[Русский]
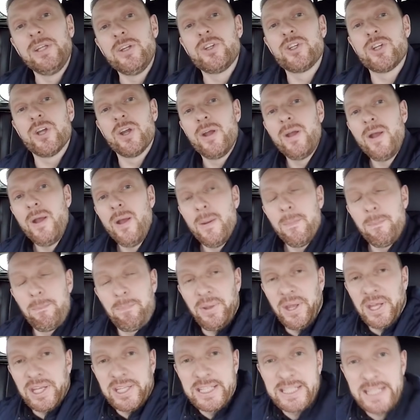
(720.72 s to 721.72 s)
нынче.
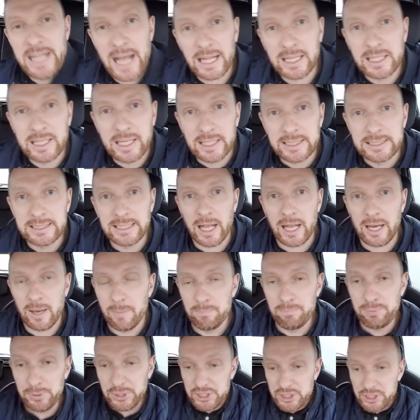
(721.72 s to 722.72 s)
50
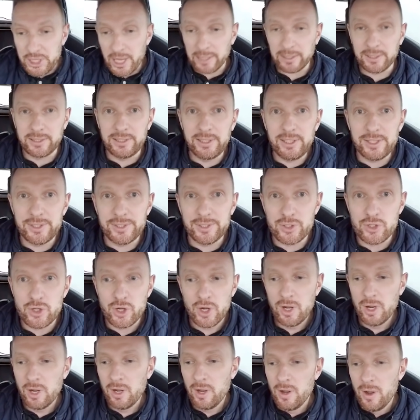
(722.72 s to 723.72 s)
косарь, 50 тысяч.